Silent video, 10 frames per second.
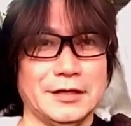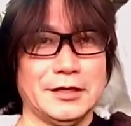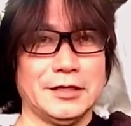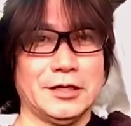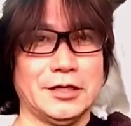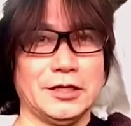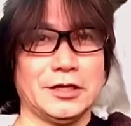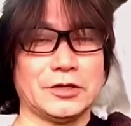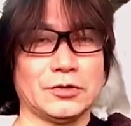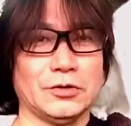
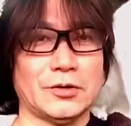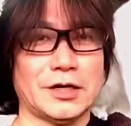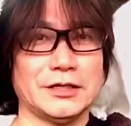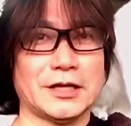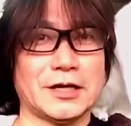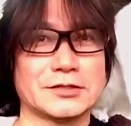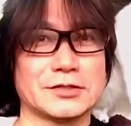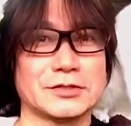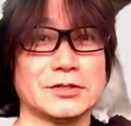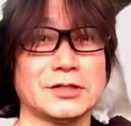えー、今日は2月
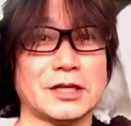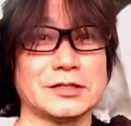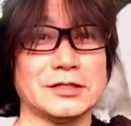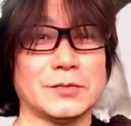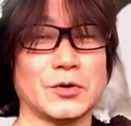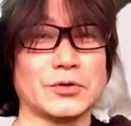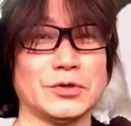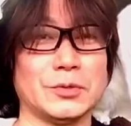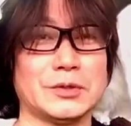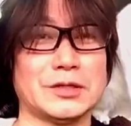1日、木
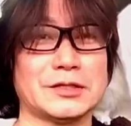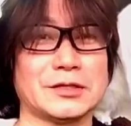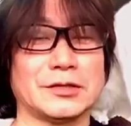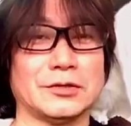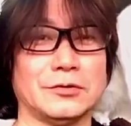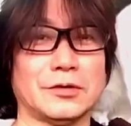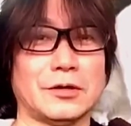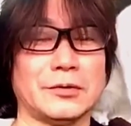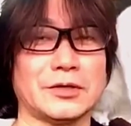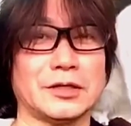曜日ですけど、
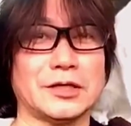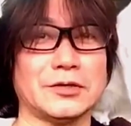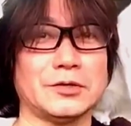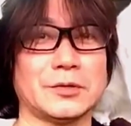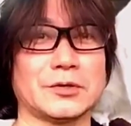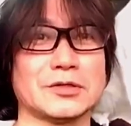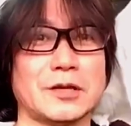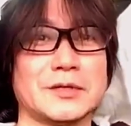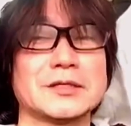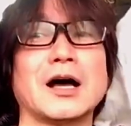ワイワイ定休日でござい
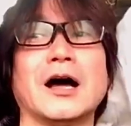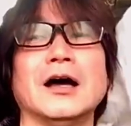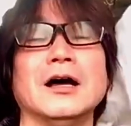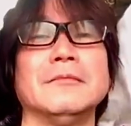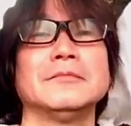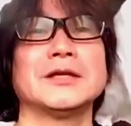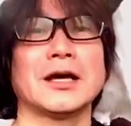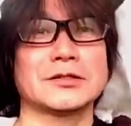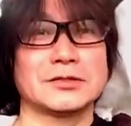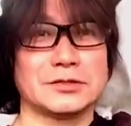ますが、2
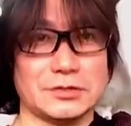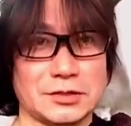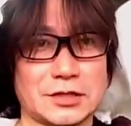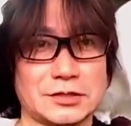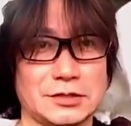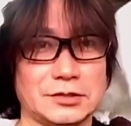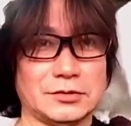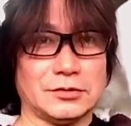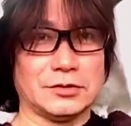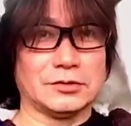月1日とい
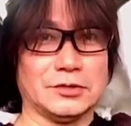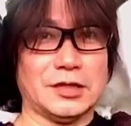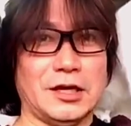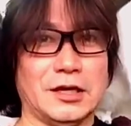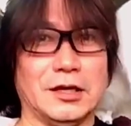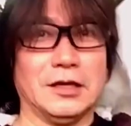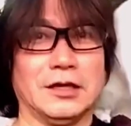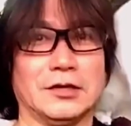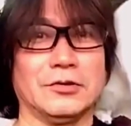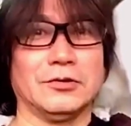うことで、
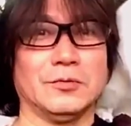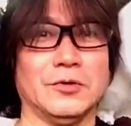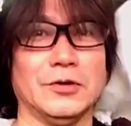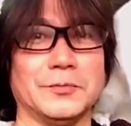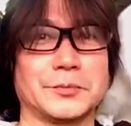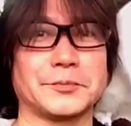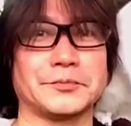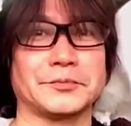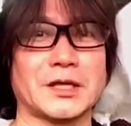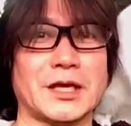えー、今日も元気